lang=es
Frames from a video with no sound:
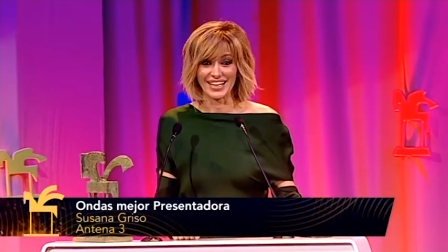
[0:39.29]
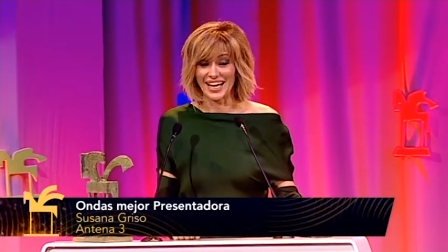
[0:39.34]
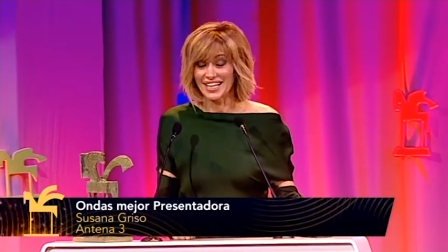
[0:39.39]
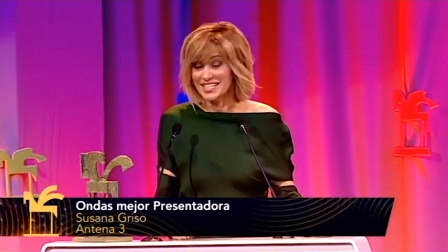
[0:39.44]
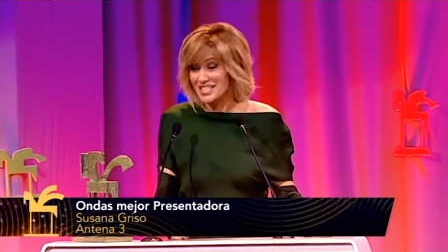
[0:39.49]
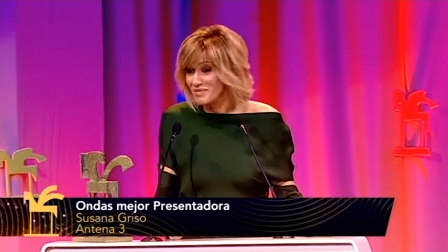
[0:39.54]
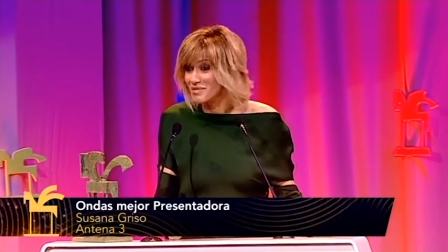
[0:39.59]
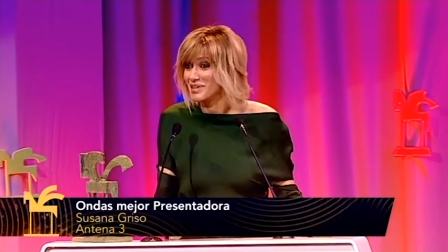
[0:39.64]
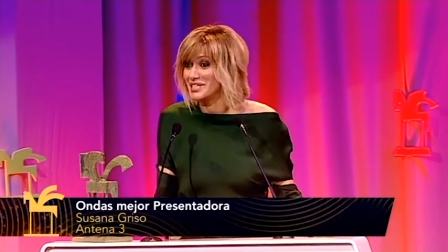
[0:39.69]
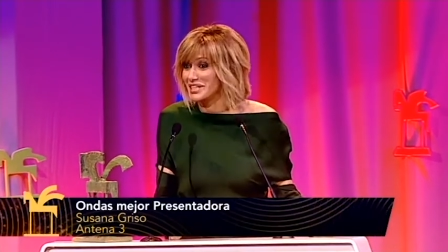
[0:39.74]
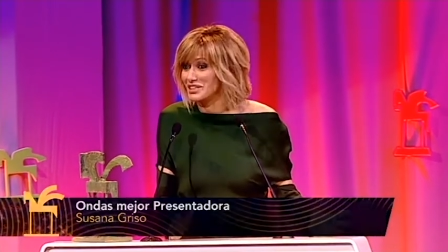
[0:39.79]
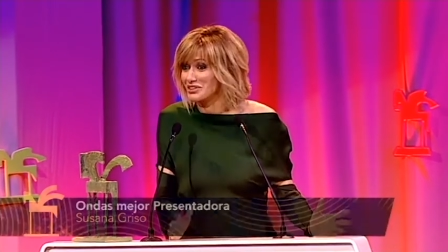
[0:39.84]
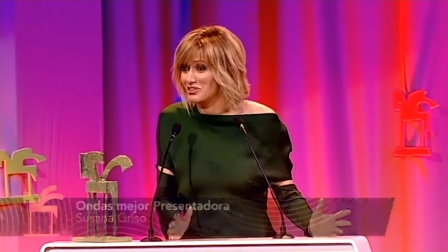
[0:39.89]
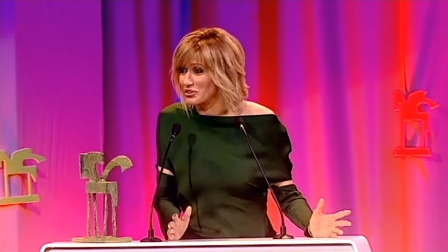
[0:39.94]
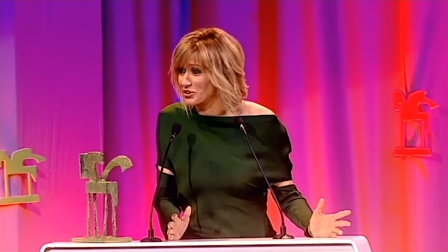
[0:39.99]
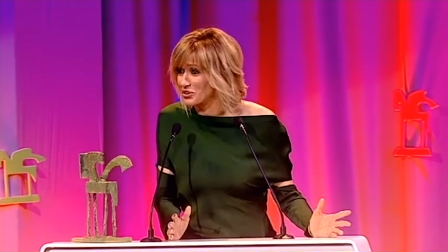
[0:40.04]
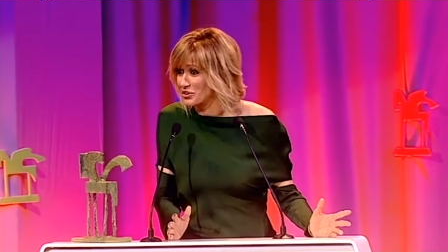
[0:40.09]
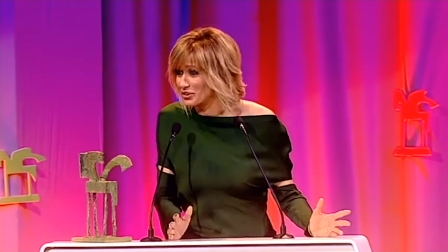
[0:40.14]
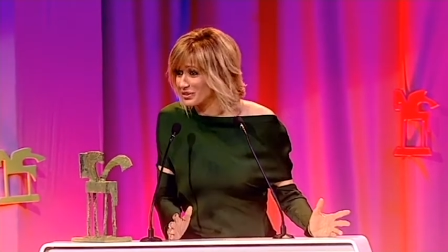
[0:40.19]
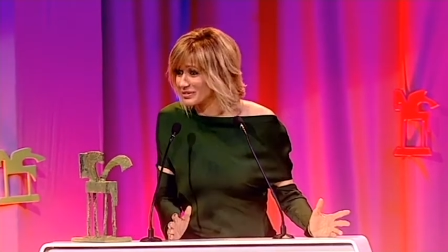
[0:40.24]
Así me
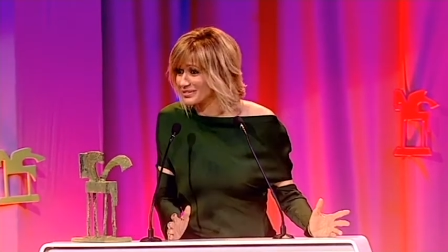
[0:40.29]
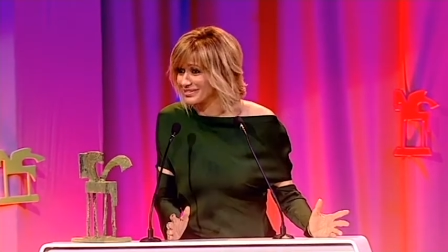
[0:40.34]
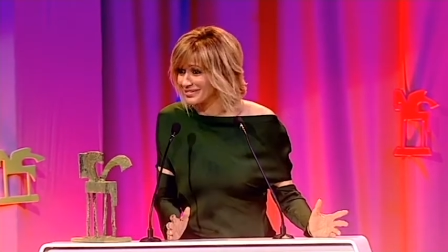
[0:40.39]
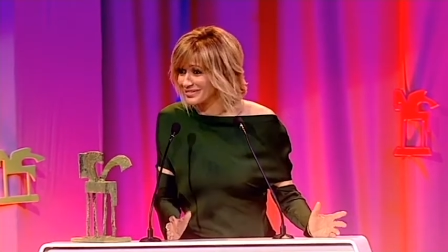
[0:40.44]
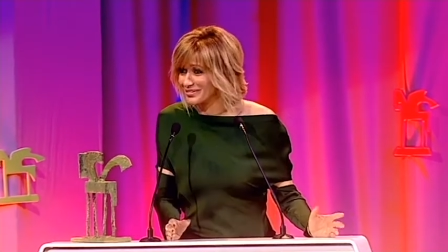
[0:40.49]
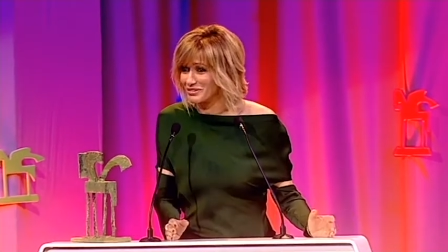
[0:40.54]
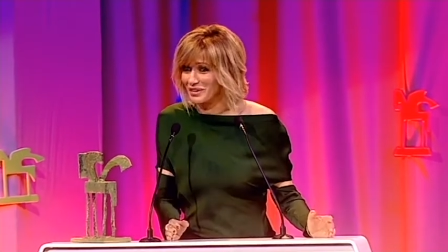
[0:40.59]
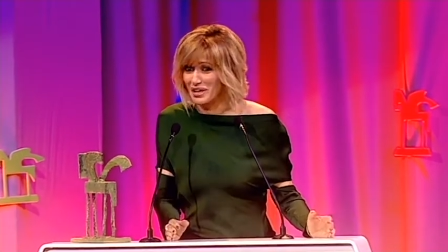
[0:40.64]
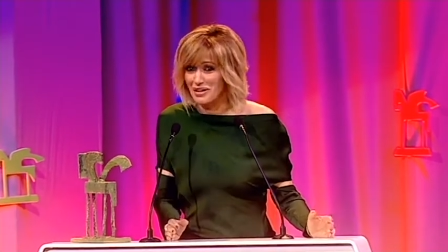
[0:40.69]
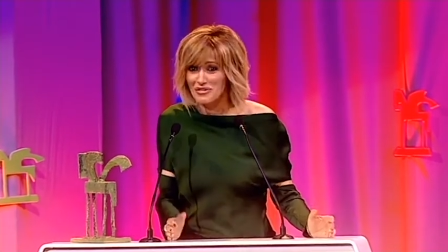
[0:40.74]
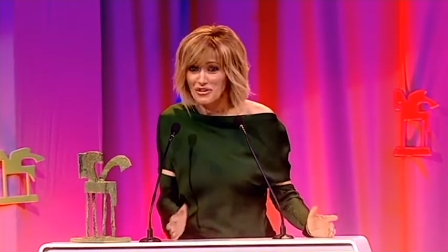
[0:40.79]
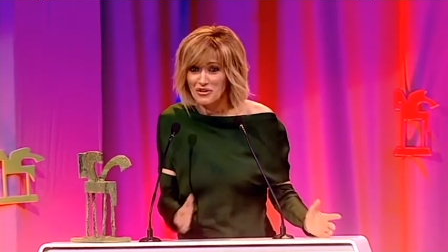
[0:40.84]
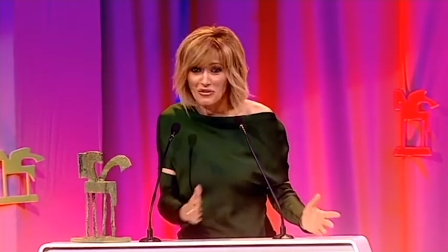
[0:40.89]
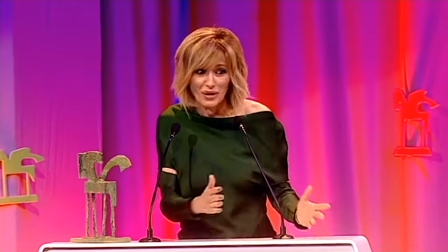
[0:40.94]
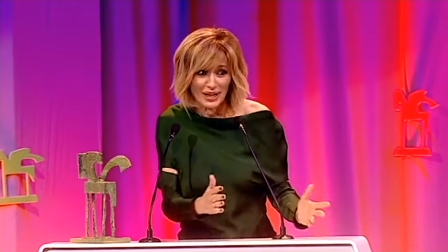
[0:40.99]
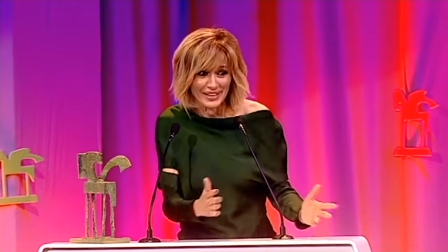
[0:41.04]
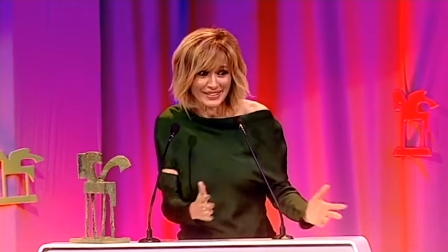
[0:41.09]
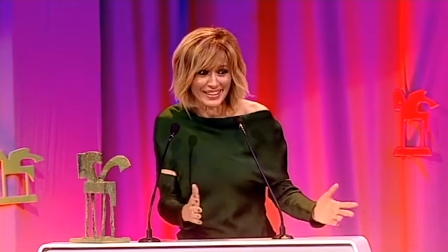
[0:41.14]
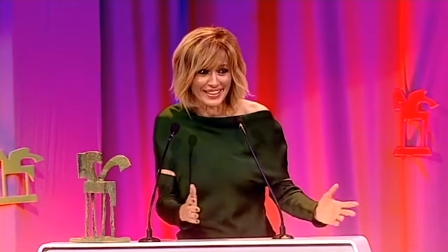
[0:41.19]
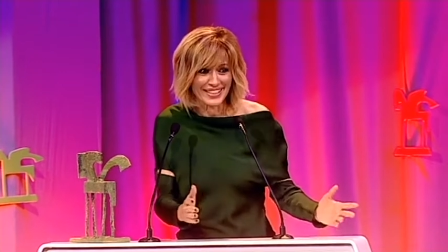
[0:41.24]
siento yo, una
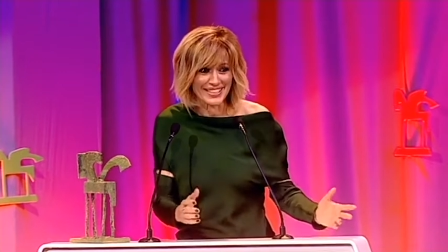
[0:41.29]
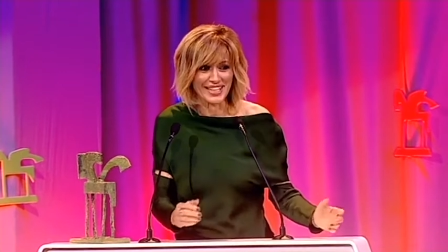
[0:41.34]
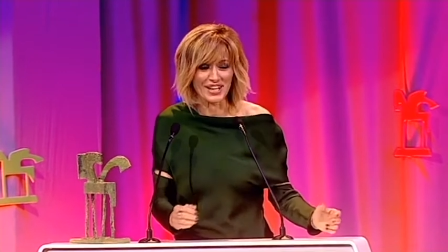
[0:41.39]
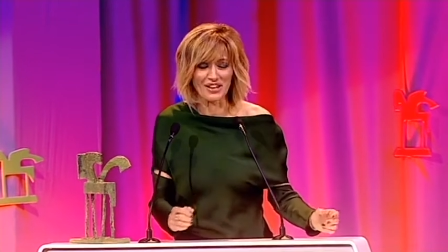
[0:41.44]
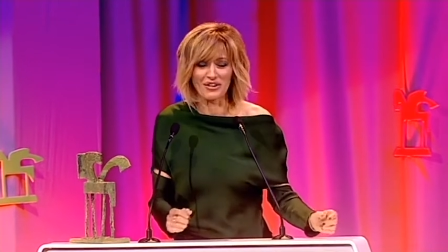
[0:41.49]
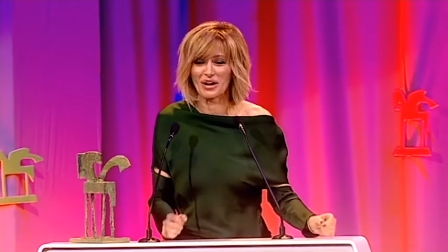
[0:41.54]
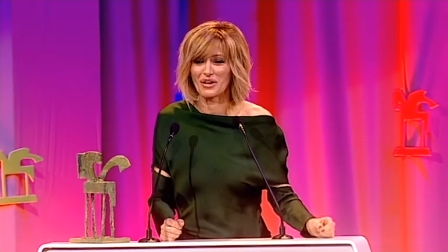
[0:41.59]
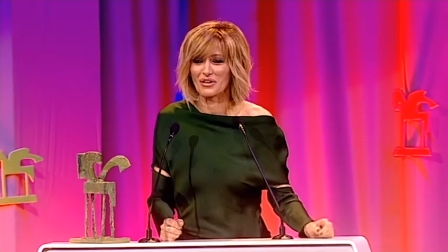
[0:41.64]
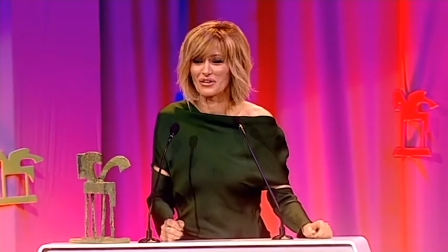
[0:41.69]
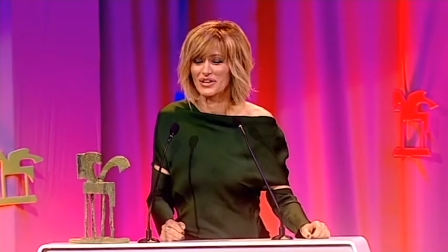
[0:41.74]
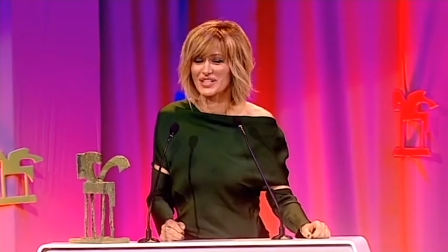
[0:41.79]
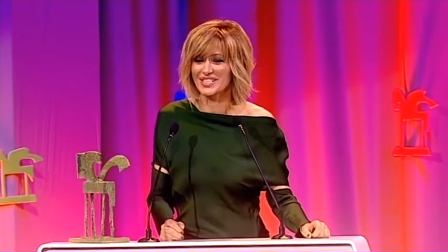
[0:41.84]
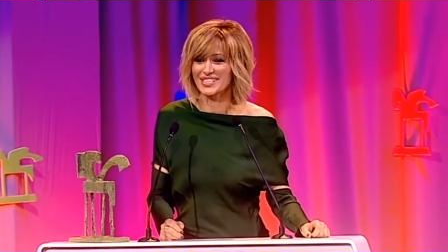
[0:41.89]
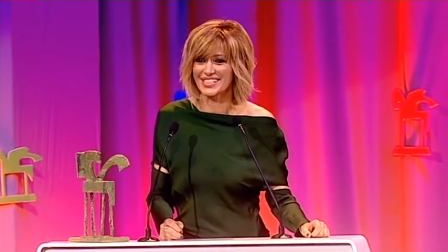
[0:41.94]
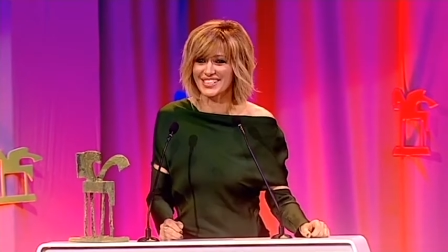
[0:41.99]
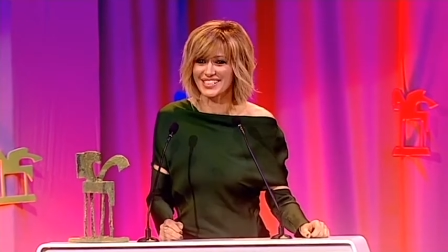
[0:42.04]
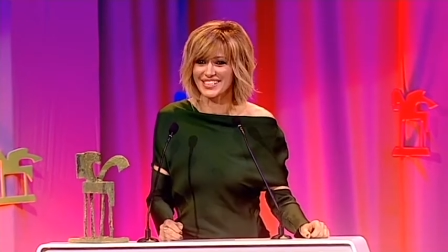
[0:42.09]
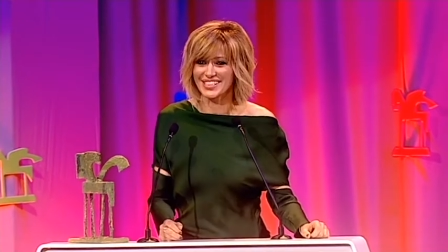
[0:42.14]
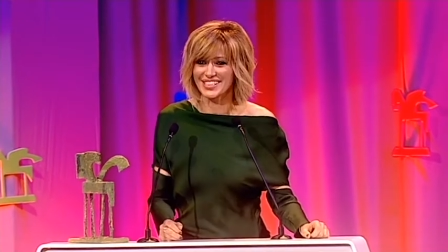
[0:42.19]
figurante que se ha colado en este